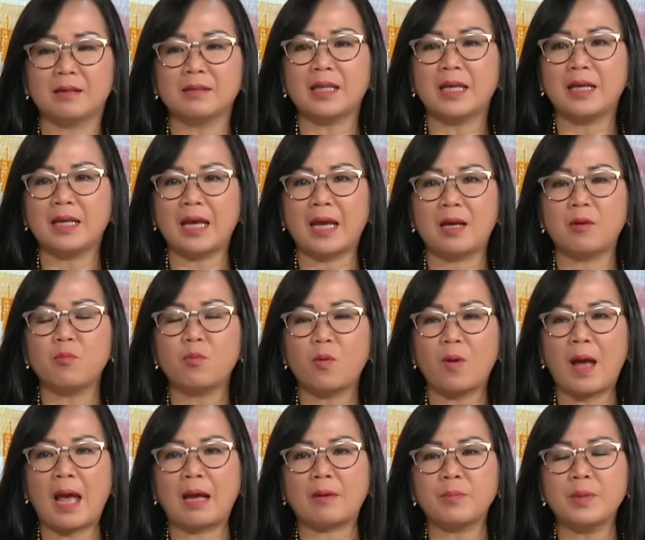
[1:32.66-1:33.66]
Thì ngày hôm
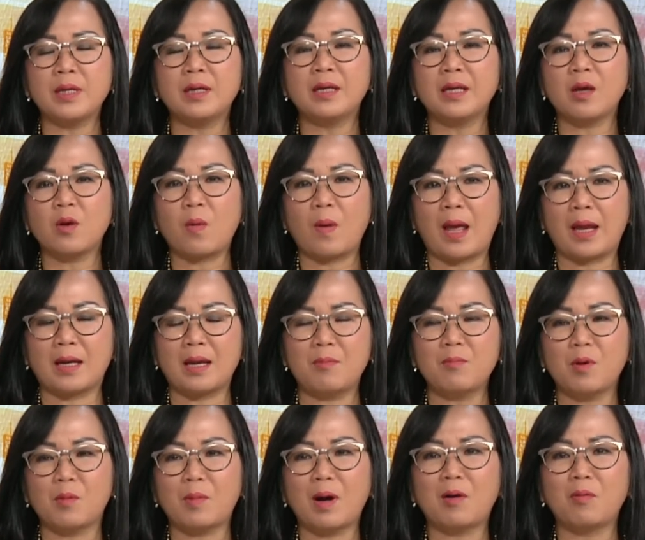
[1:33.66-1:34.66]
qua cũng như liên quan
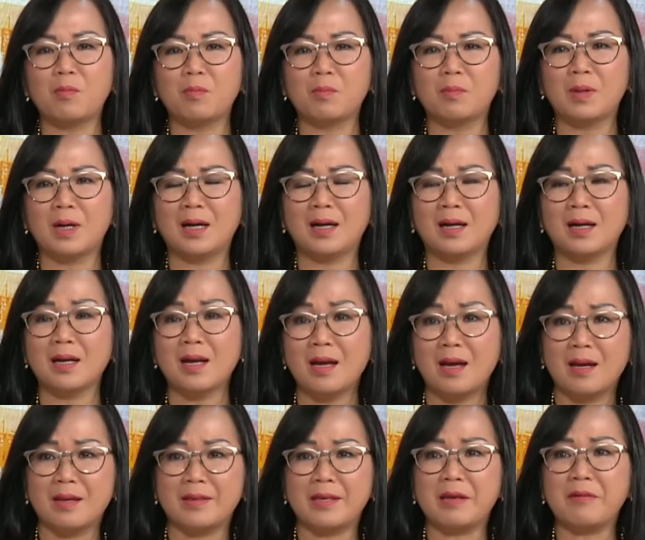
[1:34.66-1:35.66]
đến một ông
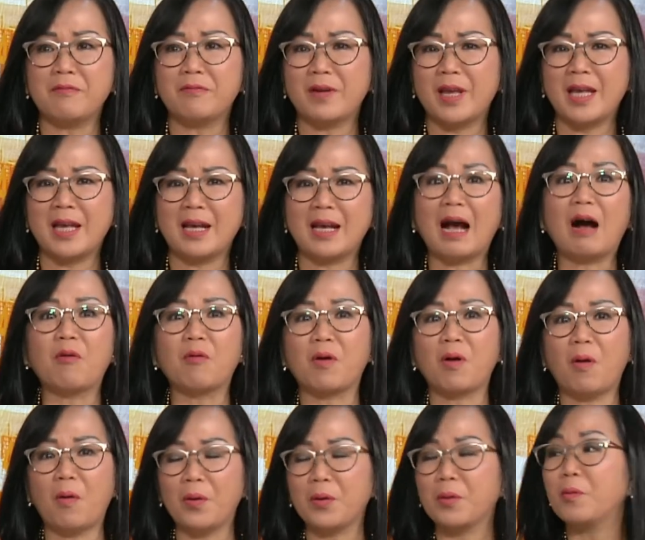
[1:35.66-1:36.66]
diễn viên gạo
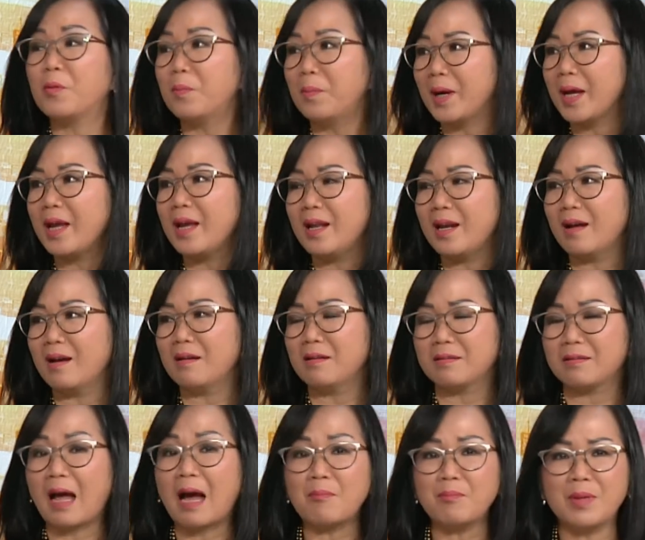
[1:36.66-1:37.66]
cội của Mỹ đó,
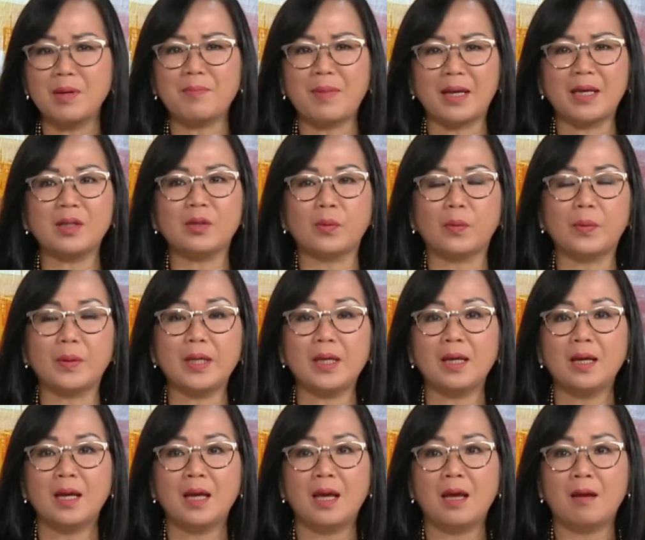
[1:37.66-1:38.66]
tám mươi mấy
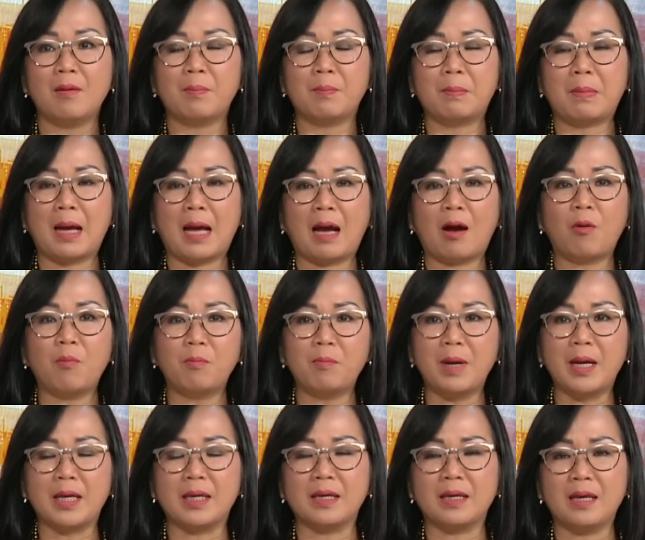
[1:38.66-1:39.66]
tuổi, mà ông
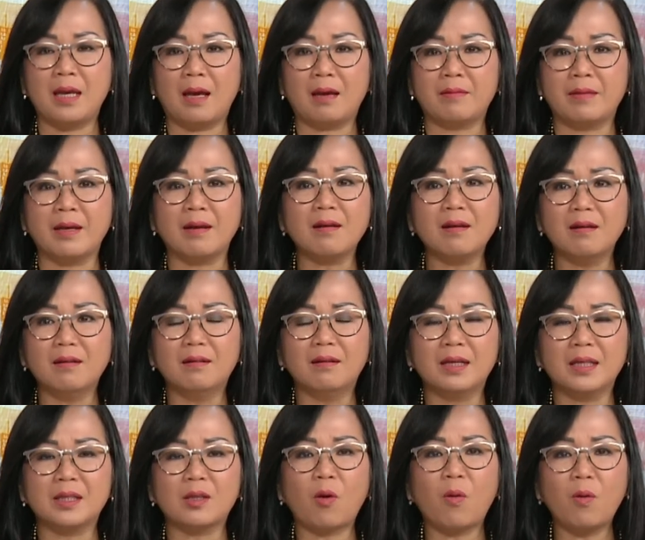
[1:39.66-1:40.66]
bị những
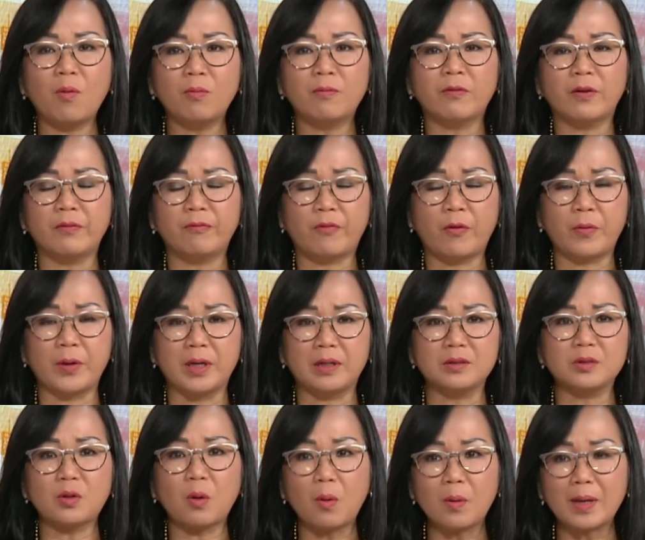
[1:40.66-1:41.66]
người tố phụ
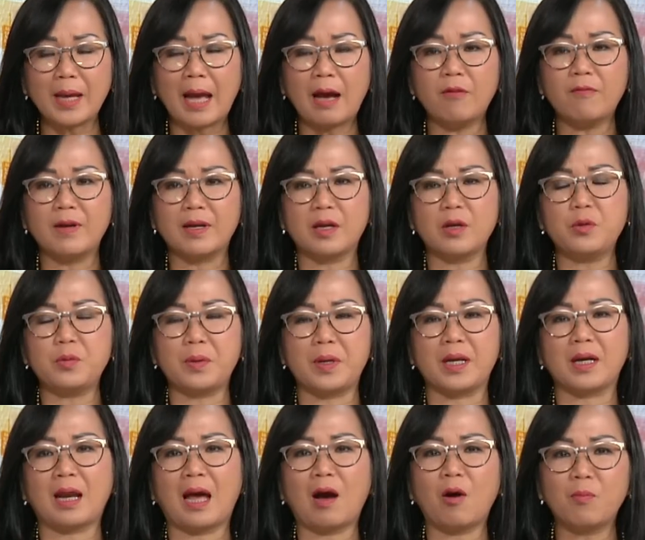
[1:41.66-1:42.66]
nữ tố cáo về cái
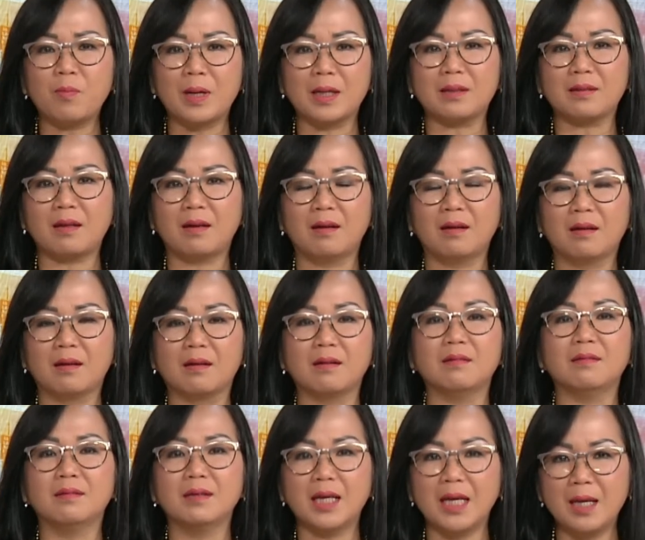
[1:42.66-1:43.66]
chuyện là ông đã từng
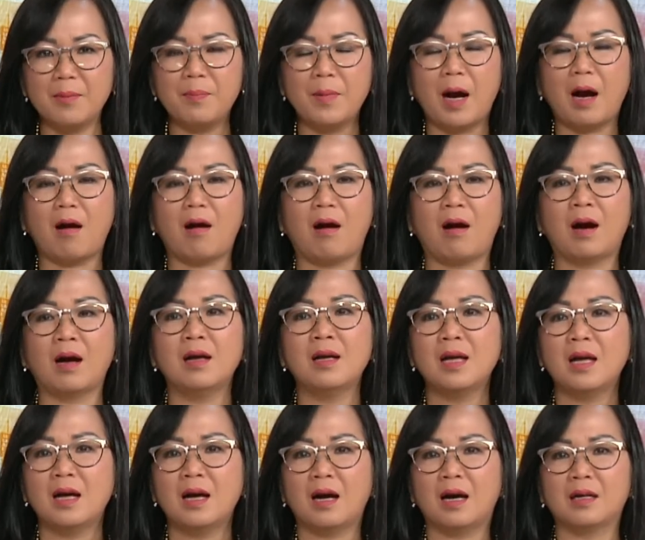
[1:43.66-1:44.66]
cưỡng hiếp họ
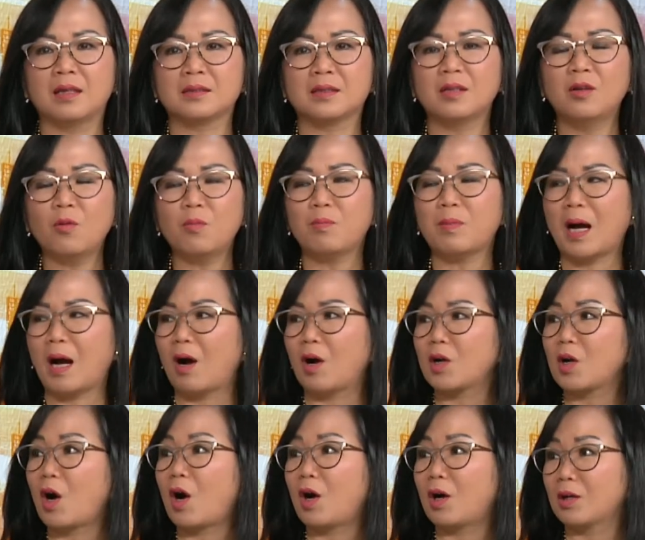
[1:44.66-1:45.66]
à, lúc mà họ
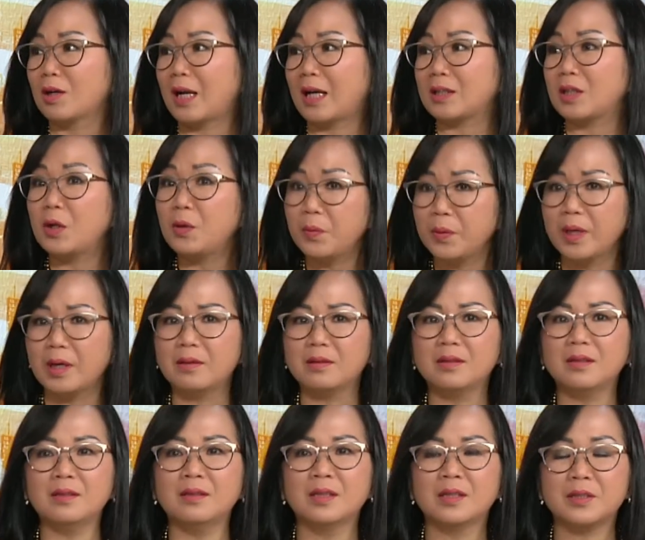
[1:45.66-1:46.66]
còn là thiếu
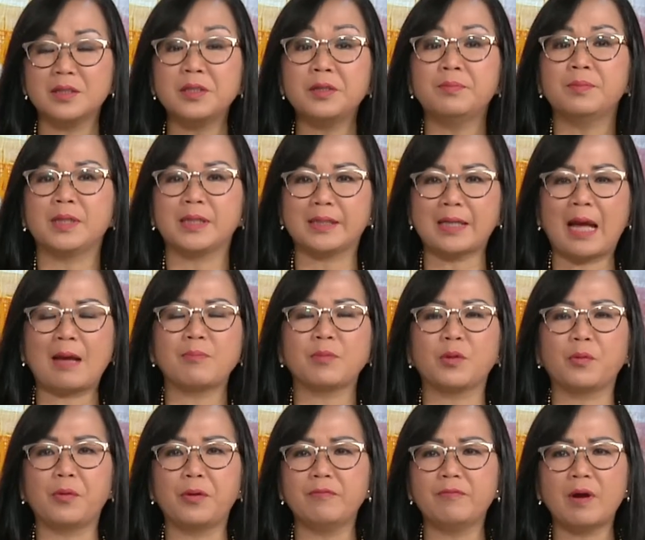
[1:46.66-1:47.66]
nữ dưới mười tám
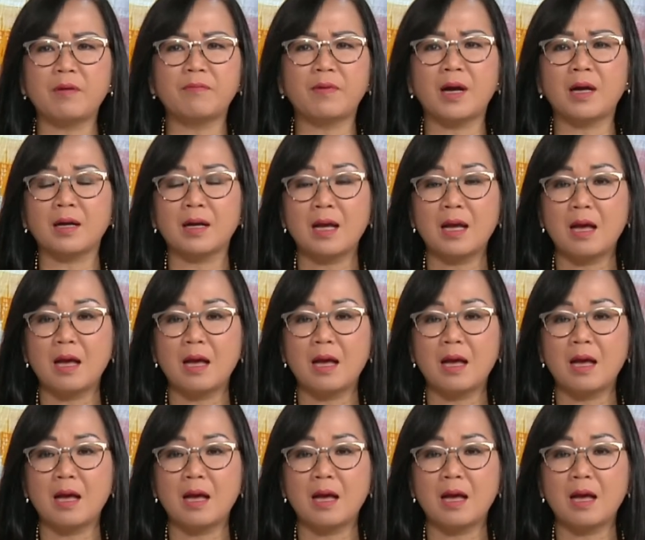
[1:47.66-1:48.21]
tuổi, vân vân.